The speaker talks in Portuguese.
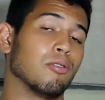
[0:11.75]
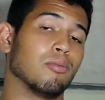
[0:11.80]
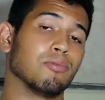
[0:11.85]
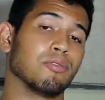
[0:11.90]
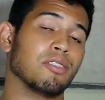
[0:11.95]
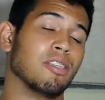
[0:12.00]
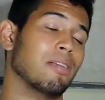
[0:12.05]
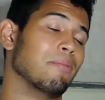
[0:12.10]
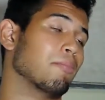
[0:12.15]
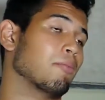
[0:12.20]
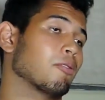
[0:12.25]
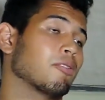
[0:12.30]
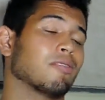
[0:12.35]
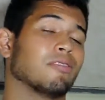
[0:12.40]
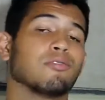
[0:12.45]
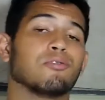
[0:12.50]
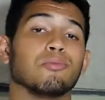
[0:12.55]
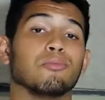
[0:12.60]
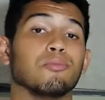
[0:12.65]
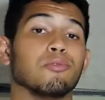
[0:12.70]
Como sempre, eu
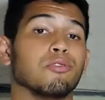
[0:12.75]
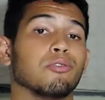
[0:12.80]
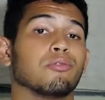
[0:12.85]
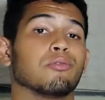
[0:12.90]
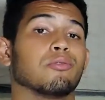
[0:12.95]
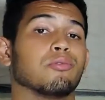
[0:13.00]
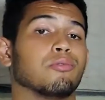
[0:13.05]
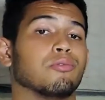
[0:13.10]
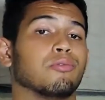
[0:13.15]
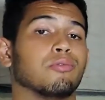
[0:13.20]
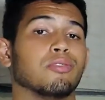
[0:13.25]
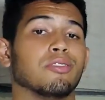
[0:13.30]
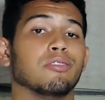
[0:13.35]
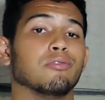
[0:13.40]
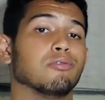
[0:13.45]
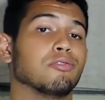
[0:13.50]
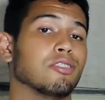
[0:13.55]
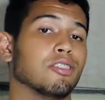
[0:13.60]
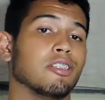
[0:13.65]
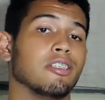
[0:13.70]
assisto muito
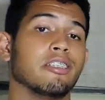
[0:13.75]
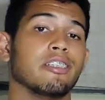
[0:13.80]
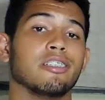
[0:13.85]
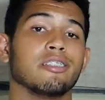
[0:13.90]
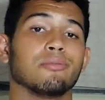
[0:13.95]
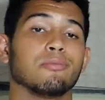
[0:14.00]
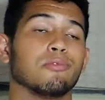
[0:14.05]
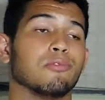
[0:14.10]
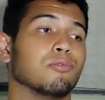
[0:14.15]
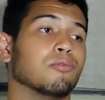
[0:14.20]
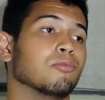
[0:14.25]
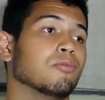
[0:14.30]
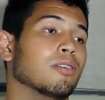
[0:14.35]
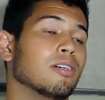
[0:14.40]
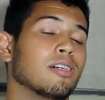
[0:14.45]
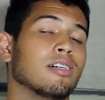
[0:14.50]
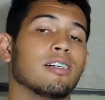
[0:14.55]
Inutilismo,